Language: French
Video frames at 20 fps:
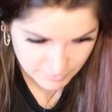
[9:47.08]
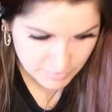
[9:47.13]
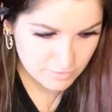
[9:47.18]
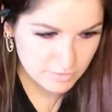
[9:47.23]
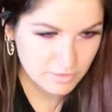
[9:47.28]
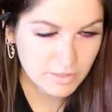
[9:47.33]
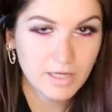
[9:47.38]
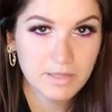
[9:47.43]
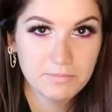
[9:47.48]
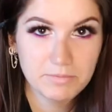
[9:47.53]

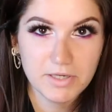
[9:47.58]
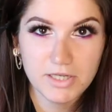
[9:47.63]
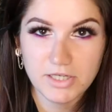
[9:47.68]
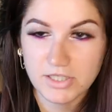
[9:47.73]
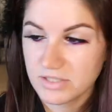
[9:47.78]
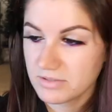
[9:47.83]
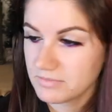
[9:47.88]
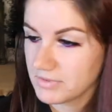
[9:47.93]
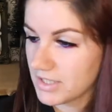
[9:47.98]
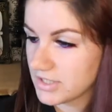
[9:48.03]
Alors après
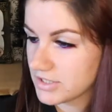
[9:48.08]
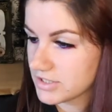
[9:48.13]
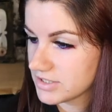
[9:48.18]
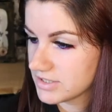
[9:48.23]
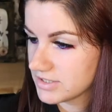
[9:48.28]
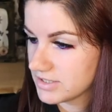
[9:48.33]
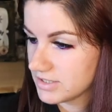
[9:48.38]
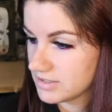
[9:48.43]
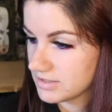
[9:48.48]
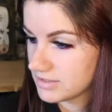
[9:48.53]
j'ai
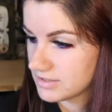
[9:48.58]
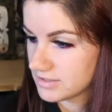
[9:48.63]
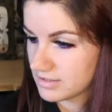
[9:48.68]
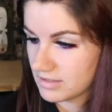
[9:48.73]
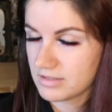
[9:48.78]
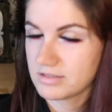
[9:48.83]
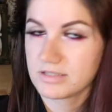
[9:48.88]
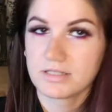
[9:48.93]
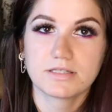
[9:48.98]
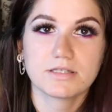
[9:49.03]
acheté
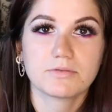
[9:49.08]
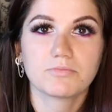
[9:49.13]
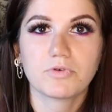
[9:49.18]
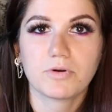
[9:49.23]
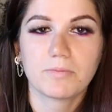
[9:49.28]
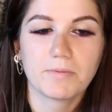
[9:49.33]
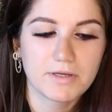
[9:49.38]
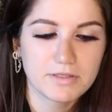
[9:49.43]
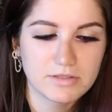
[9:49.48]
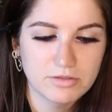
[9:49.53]
ça, ça c'est
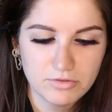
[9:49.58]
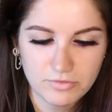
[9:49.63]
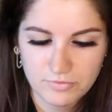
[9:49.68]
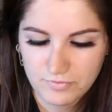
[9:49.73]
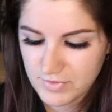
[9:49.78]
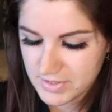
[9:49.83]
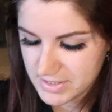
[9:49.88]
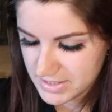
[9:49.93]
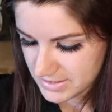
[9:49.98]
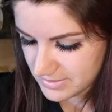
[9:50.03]
pour partir en
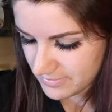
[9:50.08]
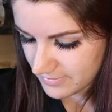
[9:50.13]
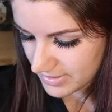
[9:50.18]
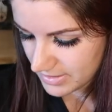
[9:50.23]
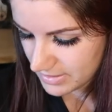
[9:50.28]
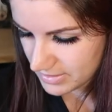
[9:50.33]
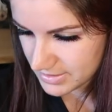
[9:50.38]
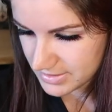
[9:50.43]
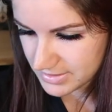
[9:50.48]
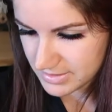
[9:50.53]

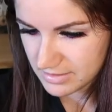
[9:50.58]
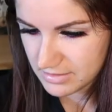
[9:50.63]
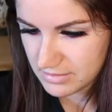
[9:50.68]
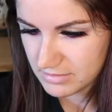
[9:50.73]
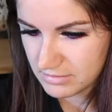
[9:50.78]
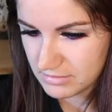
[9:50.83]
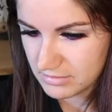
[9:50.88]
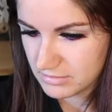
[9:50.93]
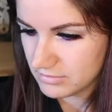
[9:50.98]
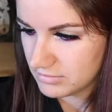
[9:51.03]
festival, c'est
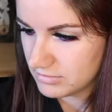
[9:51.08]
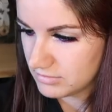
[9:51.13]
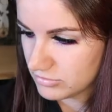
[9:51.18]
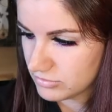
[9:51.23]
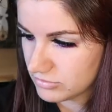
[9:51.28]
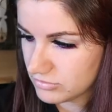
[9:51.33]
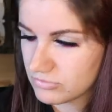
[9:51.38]
des,